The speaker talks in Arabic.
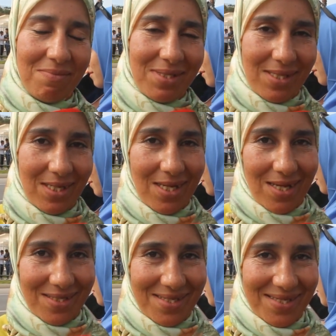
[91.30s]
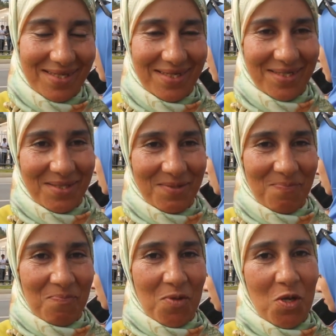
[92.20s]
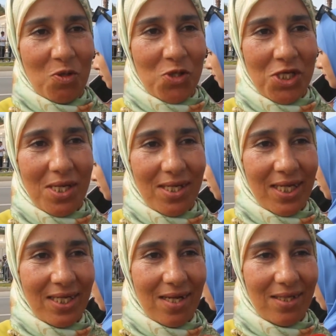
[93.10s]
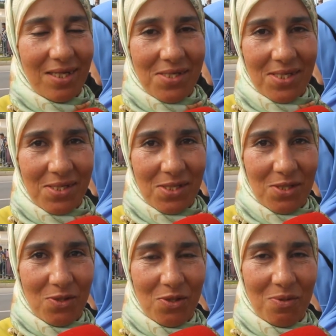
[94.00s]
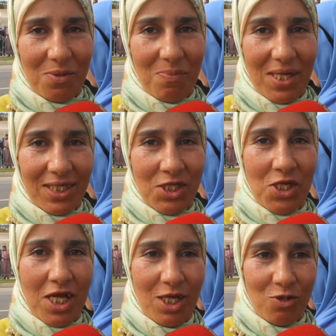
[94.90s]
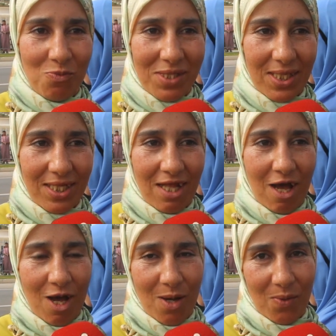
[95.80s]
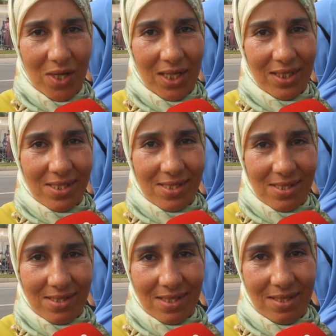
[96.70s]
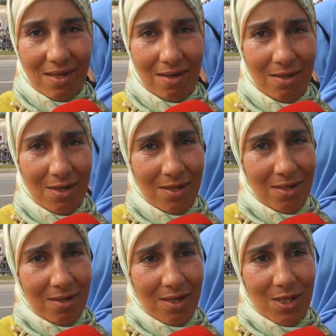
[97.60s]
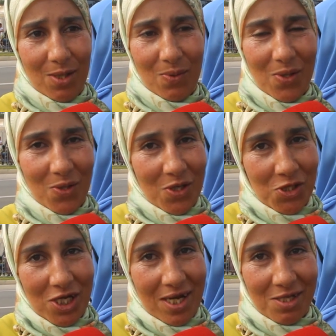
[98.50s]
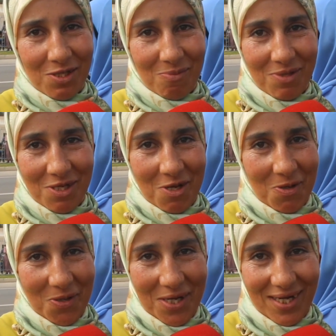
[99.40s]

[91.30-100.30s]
زينات وجينا لهنا الله ينصر سيدو الملك جينا لعندو مسكين تلقاوه الله ينصر سيدنا ايوا اش لا نتمنوا